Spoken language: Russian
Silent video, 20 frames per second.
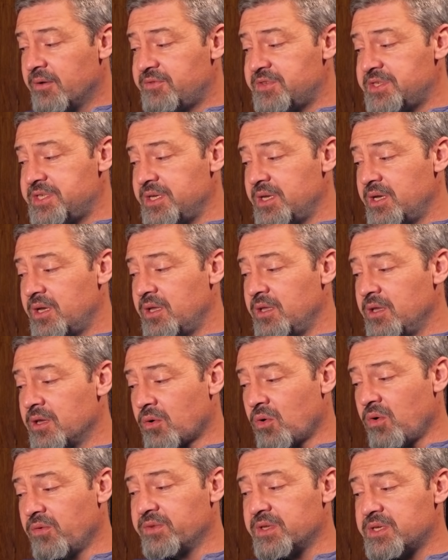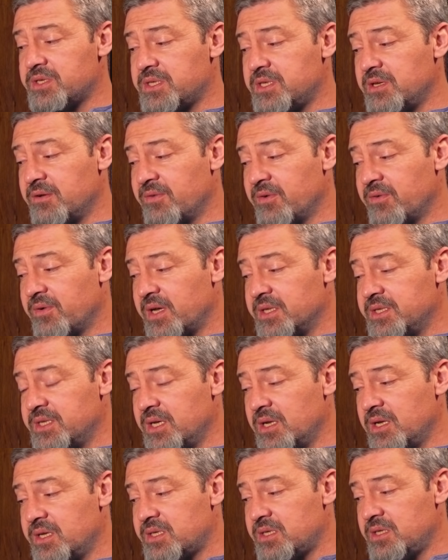все неровности
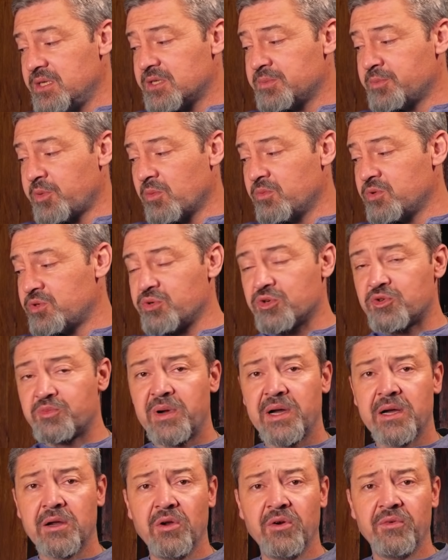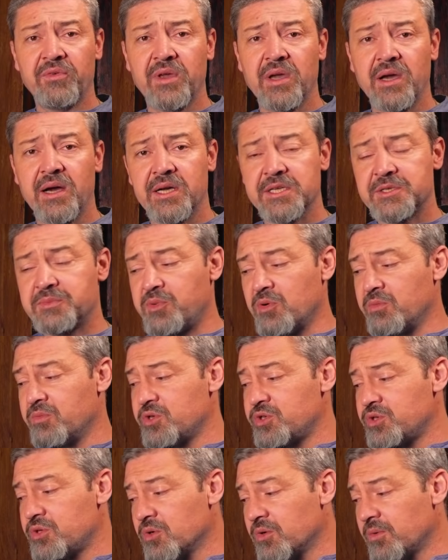выводились не с помощью шпаклевки, а с
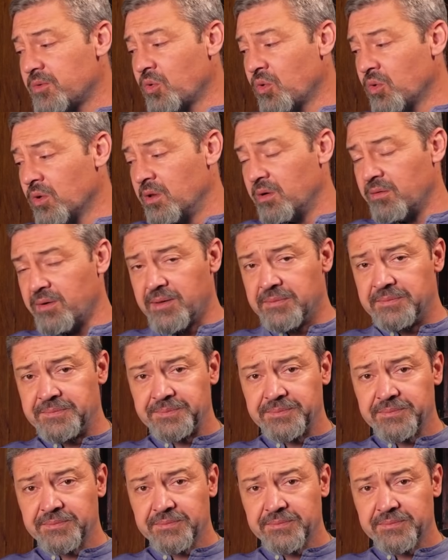помощью олова.